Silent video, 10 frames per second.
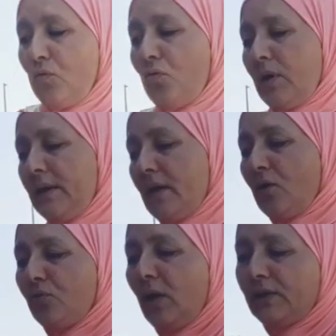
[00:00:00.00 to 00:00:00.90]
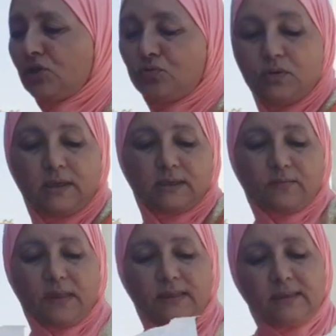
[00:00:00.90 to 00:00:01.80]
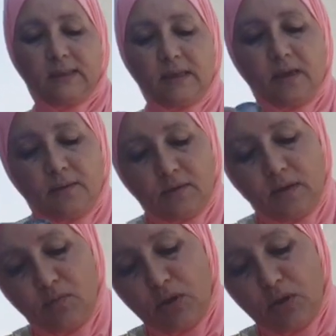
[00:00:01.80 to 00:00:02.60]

وكناخذ واحد شويه مايزينا كما